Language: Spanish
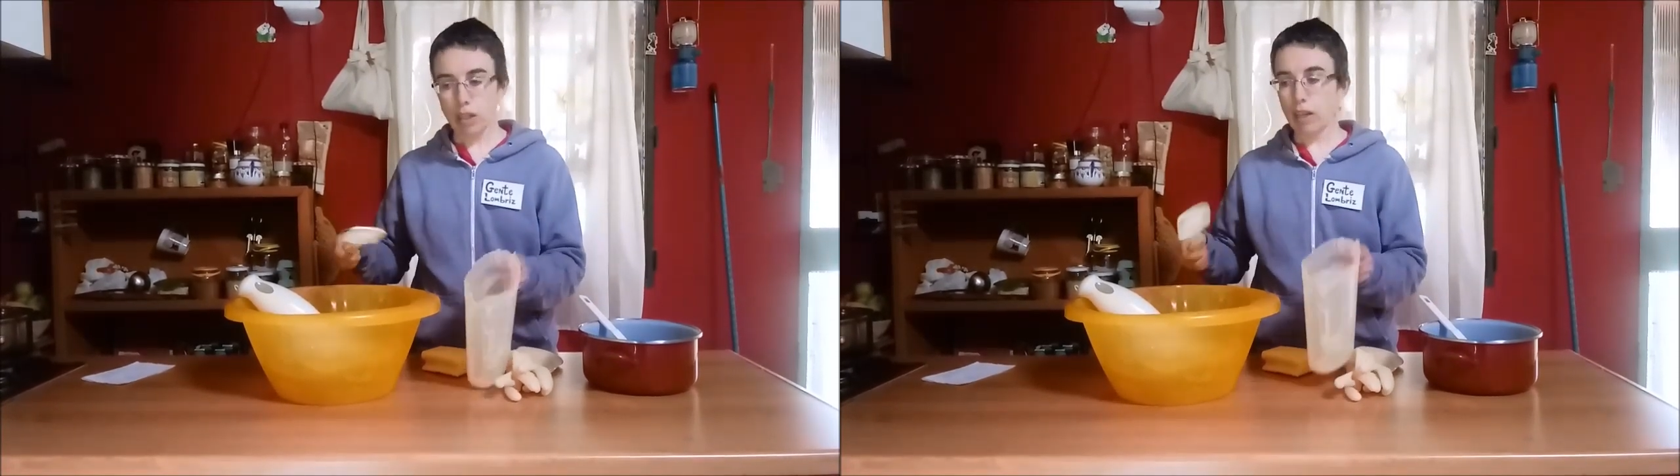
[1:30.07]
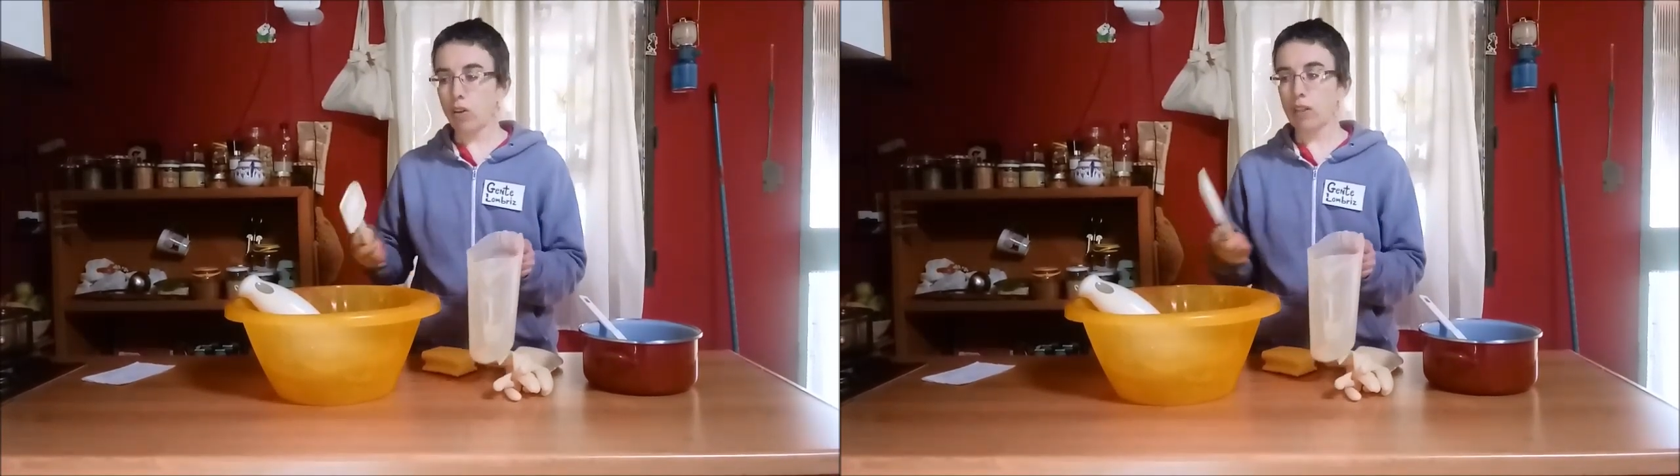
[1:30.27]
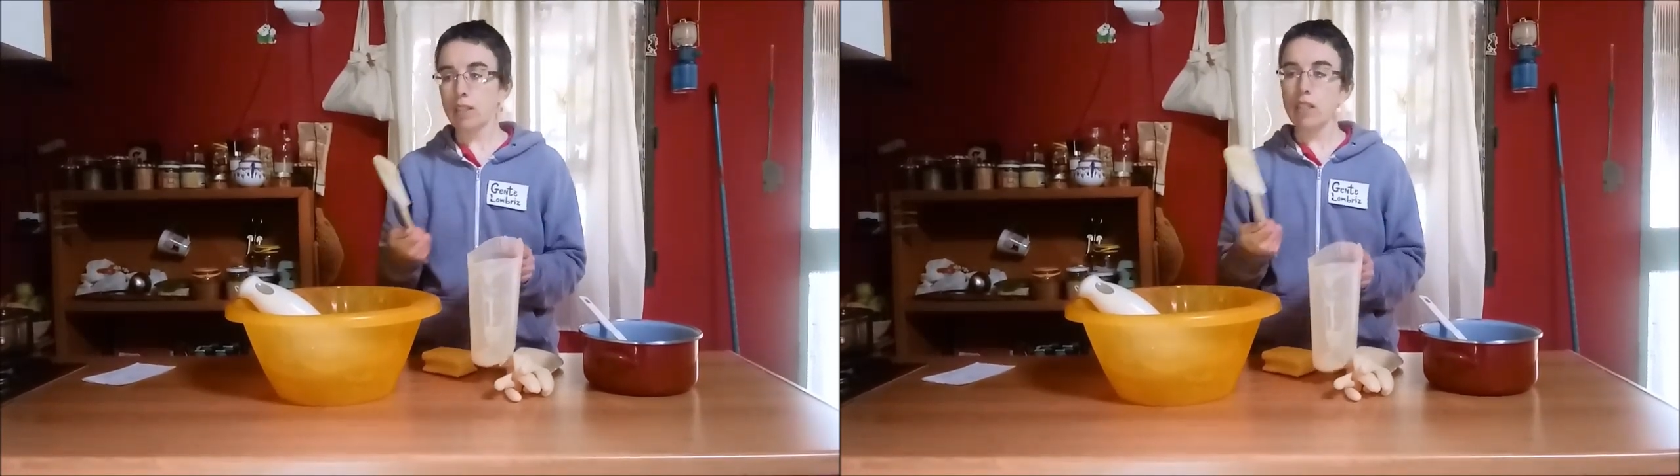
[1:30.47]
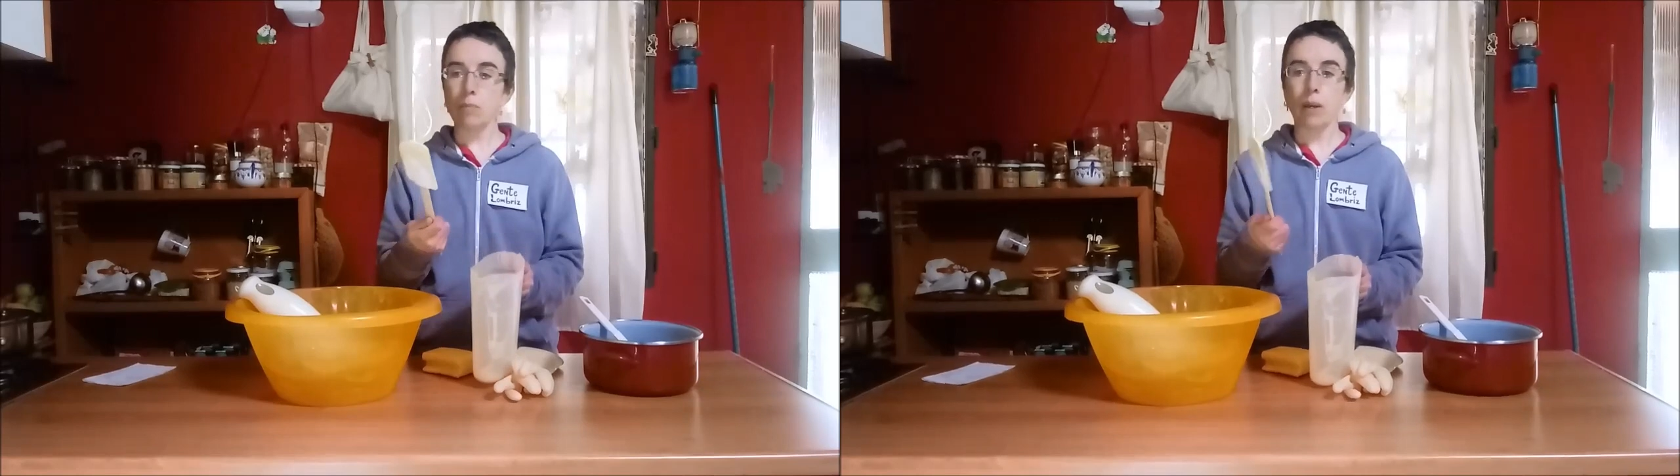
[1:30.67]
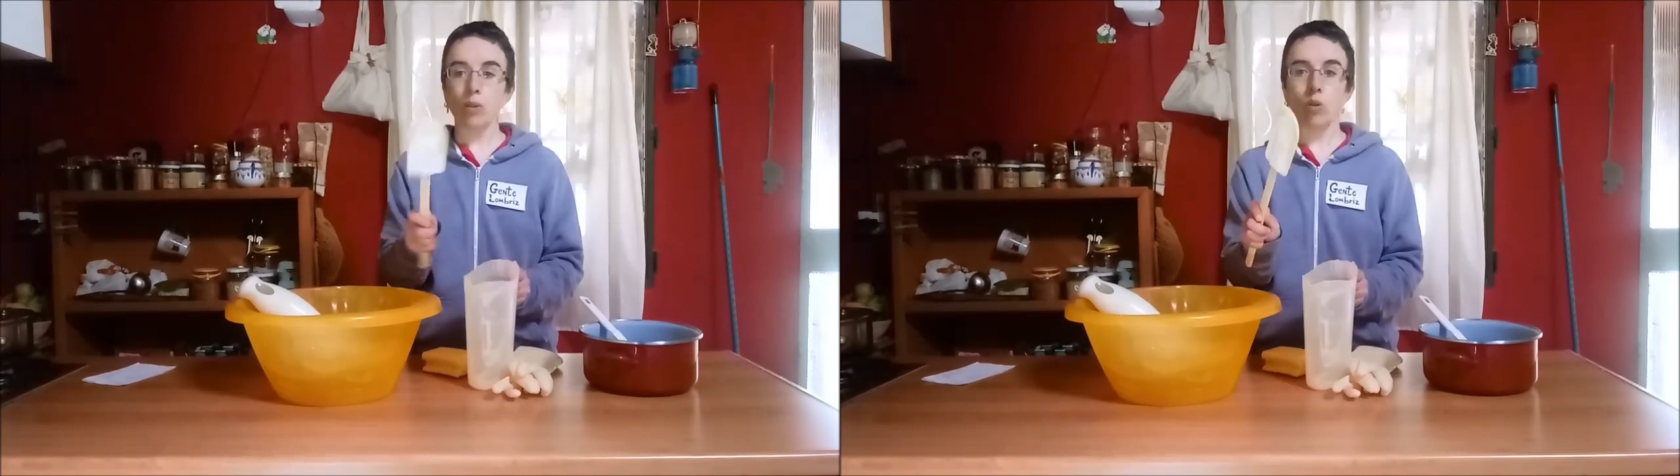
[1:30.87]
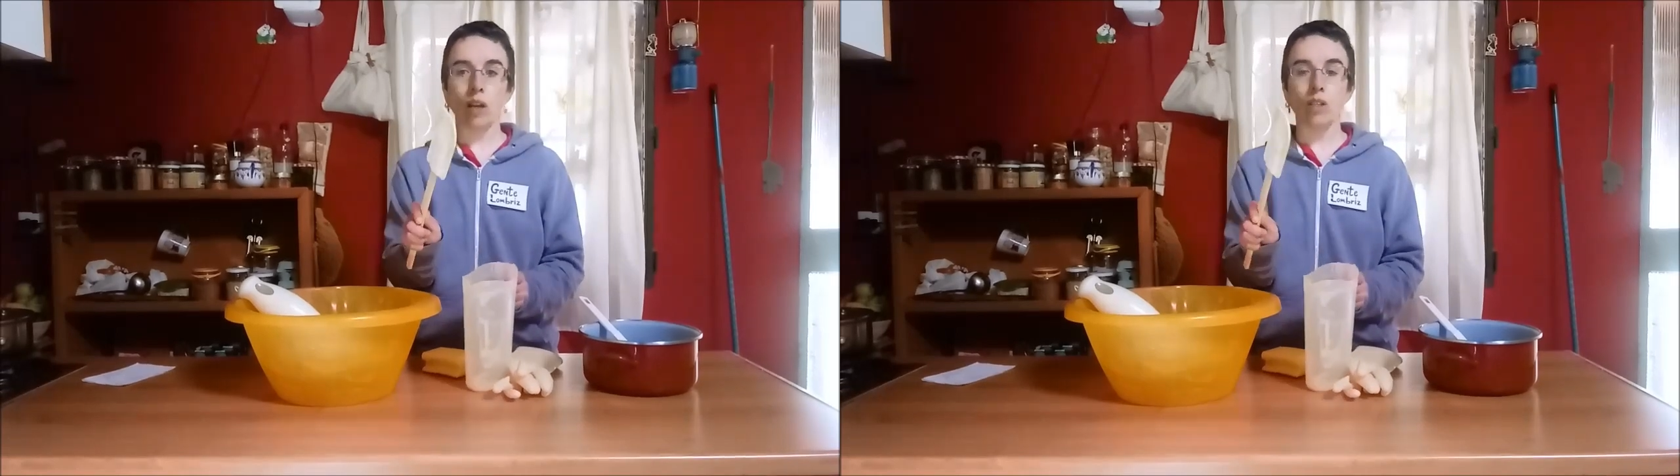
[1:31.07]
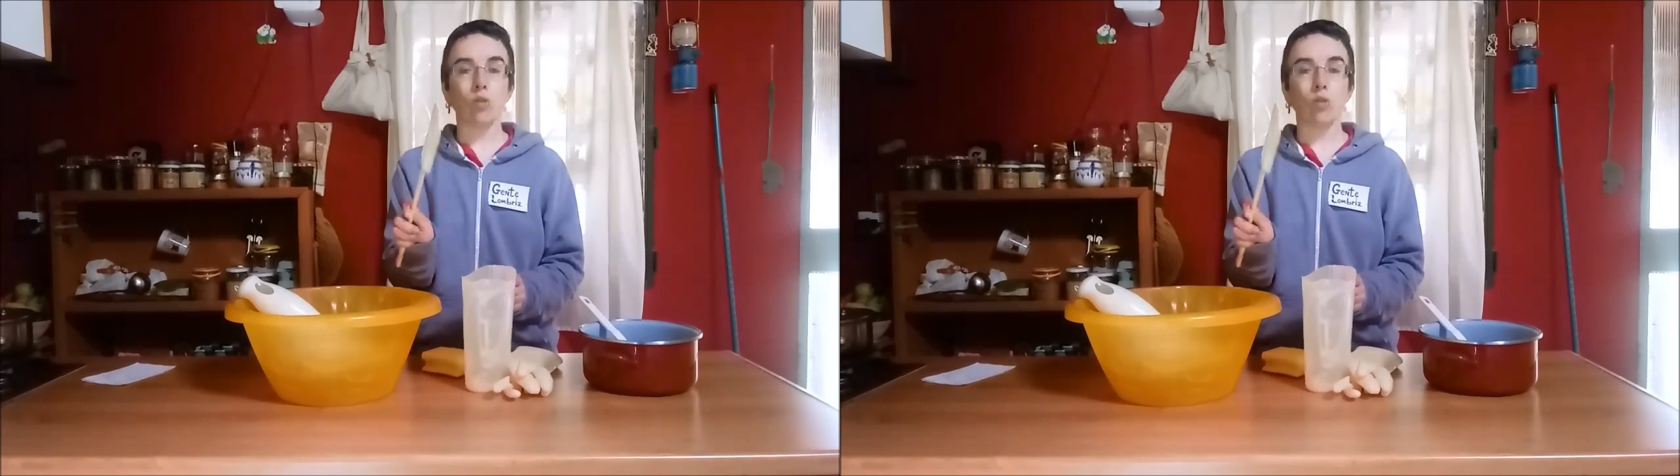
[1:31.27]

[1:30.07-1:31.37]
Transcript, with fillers: eh, con esta espátula,